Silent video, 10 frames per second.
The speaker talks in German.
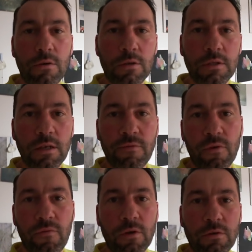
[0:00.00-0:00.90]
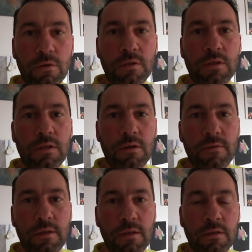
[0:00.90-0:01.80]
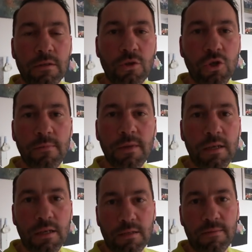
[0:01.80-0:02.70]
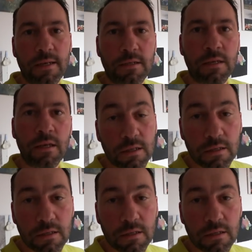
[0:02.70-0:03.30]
und ihr verfolgt uns auf den Social Medias weiter.